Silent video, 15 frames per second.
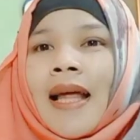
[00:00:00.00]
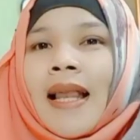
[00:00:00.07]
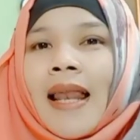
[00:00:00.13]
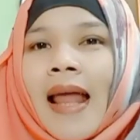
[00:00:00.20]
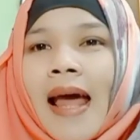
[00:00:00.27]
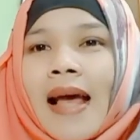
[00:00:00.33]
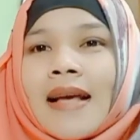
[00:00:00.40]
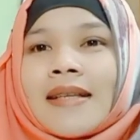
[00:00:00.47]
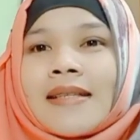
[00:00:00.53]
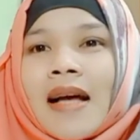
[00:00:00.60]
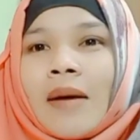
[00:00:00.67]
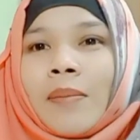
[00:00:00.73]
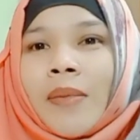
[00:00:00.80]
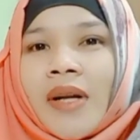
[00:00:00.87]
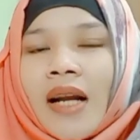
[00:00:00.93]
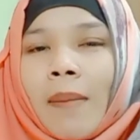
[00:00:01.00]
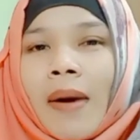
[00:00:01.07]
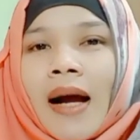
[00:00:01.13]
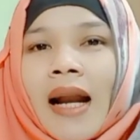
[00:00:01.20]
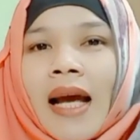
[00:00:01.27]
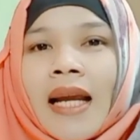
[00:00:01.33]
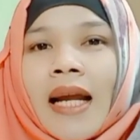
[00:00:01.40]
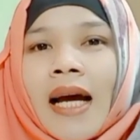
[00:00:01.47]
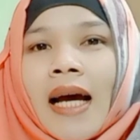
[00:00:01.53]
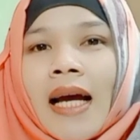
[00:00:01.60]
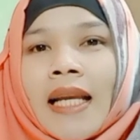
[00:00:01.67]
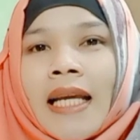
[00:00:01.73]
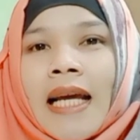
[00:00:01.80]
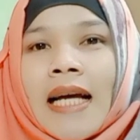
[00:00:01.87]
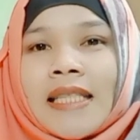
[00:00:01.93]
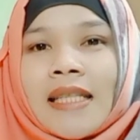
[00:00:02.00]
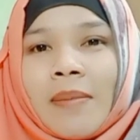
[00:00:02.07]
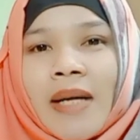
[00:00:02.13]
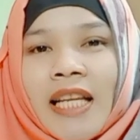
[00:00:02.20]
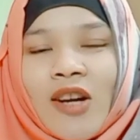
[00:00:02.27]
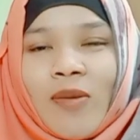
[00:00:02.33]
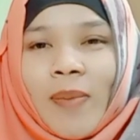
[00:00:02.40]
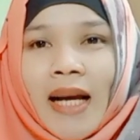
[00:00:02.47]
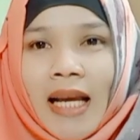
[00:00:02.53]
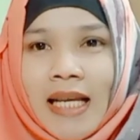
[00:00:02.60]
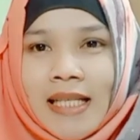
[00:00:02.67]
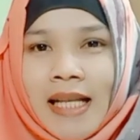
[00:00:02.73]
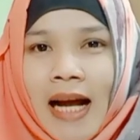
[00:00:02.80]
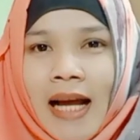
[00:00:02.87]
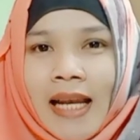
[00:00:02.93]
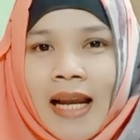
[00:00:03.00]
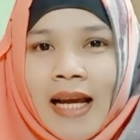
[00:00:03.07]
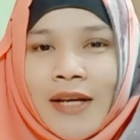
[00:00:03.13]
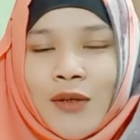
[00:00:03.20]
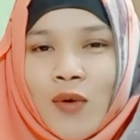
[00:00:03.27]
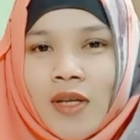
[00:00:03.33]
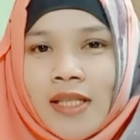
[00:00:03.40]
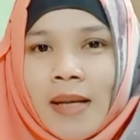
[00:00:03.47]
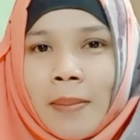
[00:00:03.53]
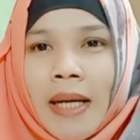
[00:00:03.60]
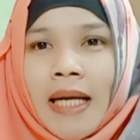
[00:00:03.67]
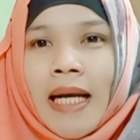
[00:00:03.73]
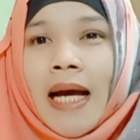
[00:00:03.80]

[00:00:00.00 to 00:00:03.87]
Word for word: และสำหรับใครนะคะที่อยากจะมาเที่ยวปากีสถานในช่วงซัมเมอร์